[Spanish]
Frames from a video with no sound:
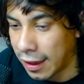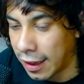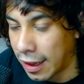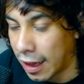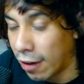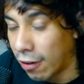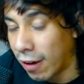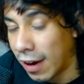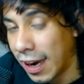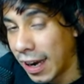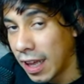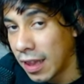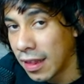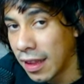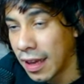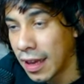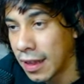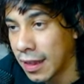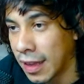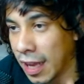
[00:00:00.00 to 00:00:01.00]
Si dan cuál es,
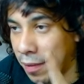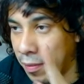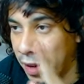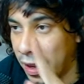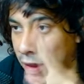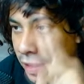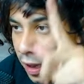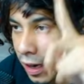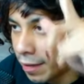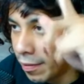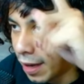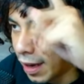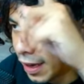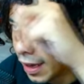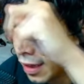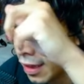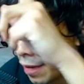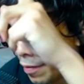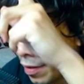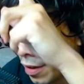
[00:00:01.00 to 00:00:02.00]
está en mi Instagram,
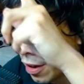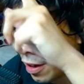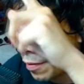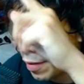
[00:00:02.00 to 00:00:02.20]
aquí está apareciendo la